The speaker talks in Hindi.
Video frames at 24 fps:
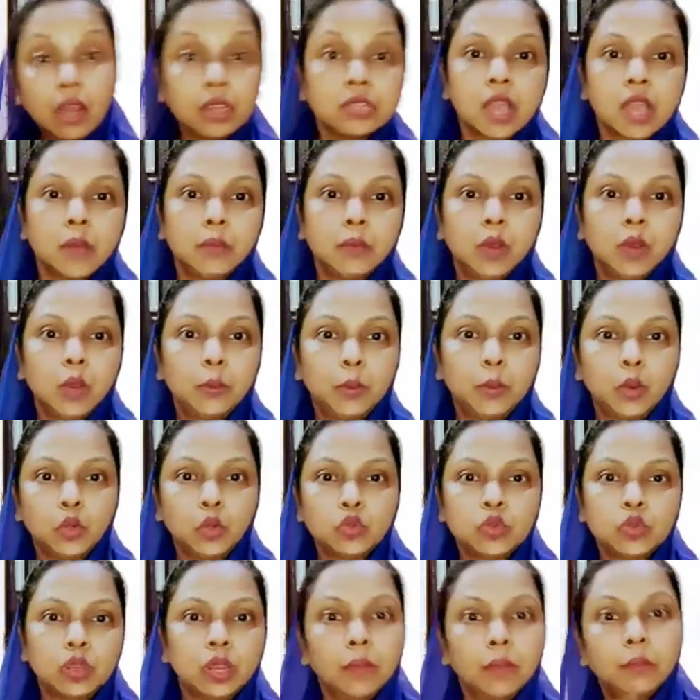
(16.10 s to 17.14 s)
अरे सामने वाली
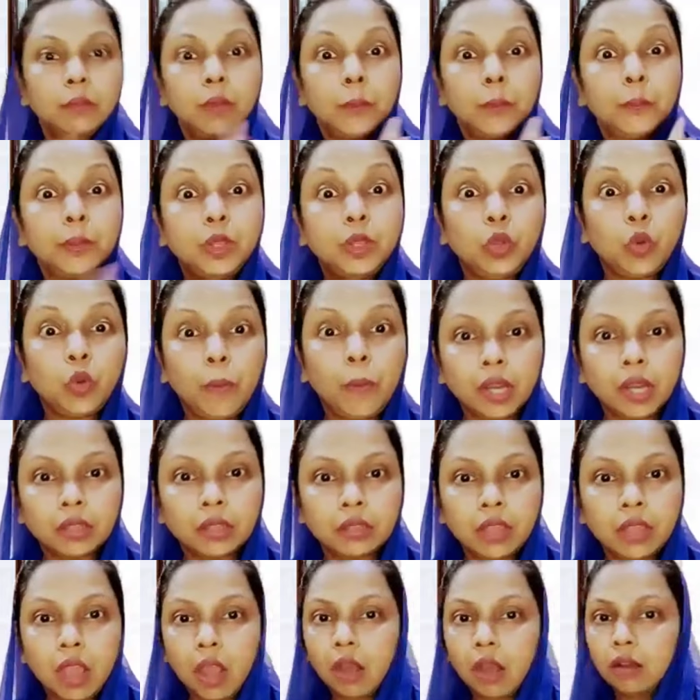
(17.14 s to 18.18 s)
पड़ोसन ने अपने पति को मार
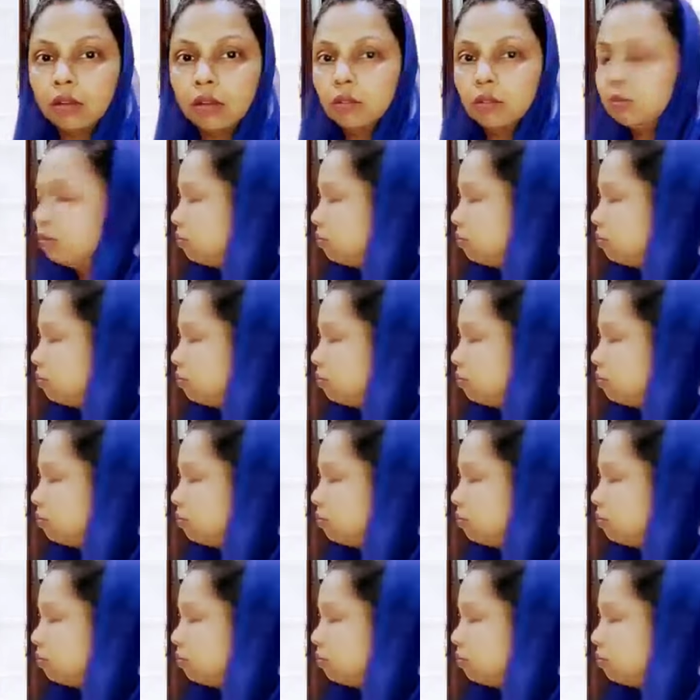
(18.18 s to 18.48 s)
दिया